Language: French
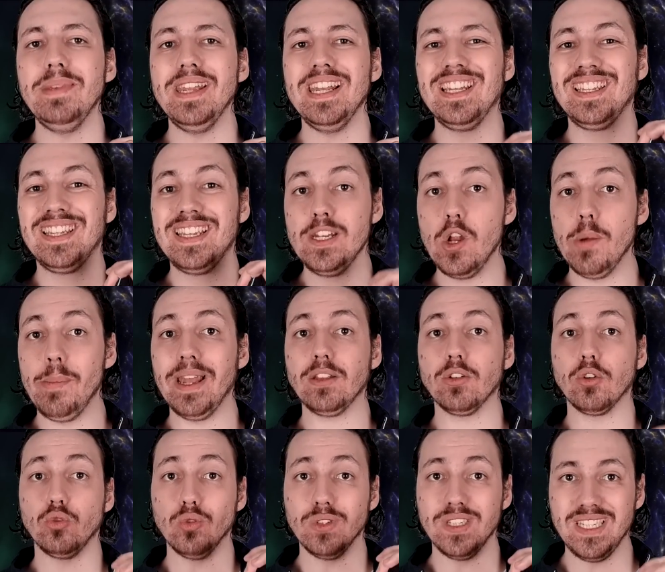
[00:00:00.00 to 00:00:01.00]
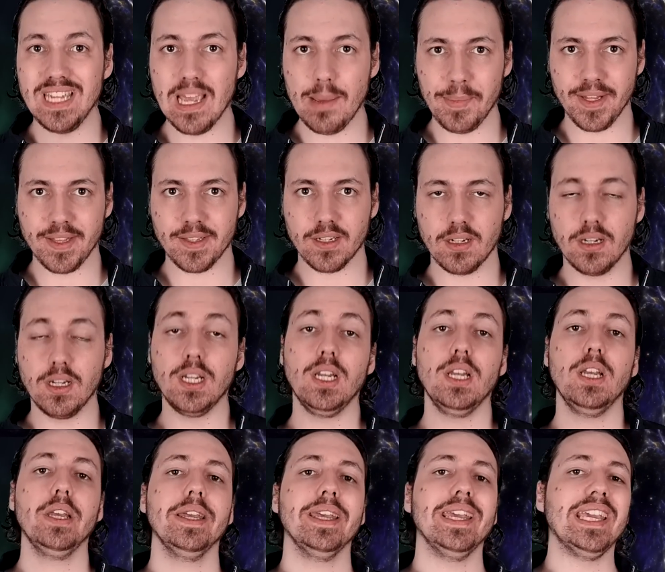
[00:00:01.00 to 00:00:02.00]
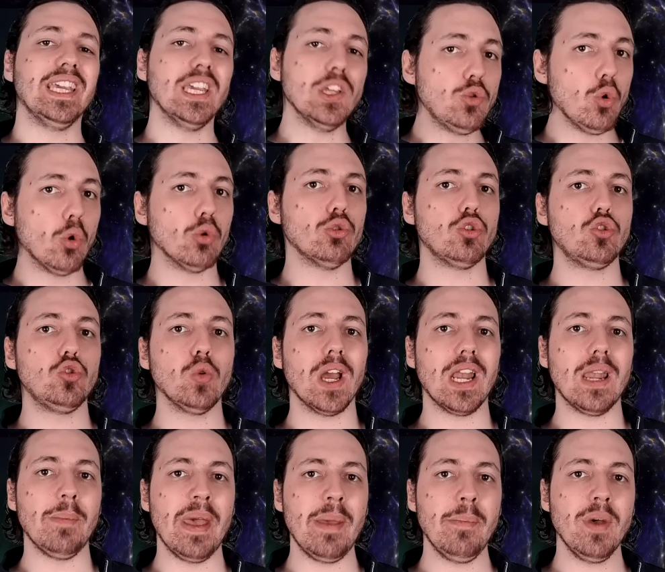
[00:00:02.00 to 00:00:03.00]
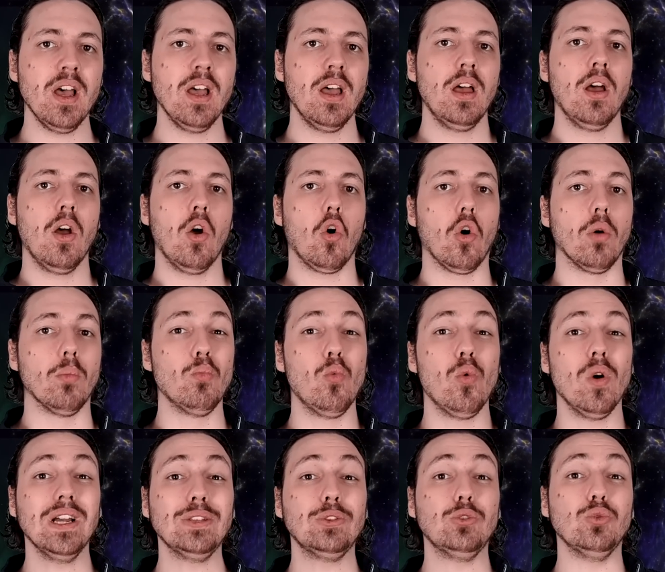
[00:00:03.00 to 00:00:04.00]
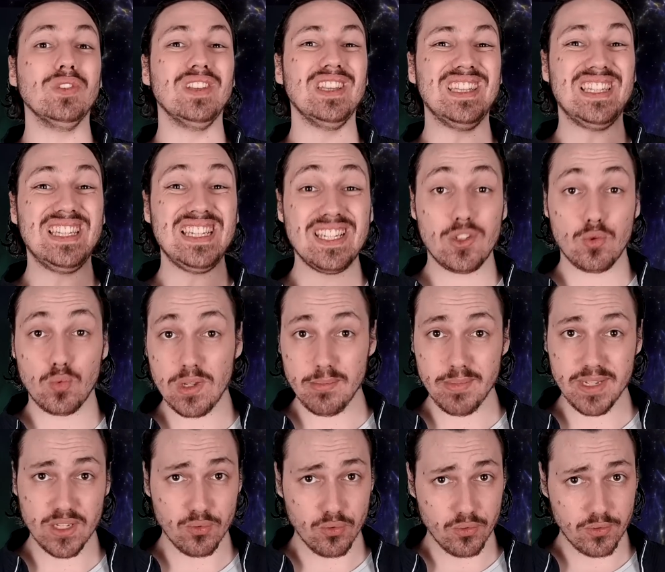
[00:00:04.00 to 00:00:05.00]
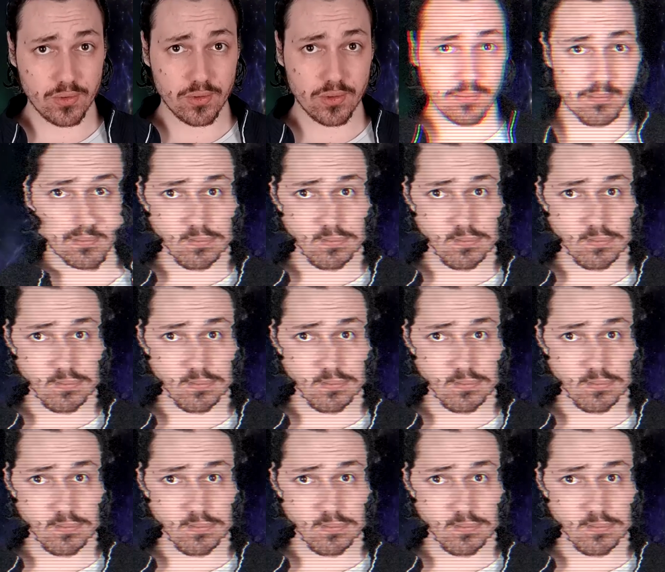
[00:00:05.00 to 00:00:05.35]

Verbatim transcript: 000 km de diamètre, et qui tourne sur elle-même en moins de 18 minutes.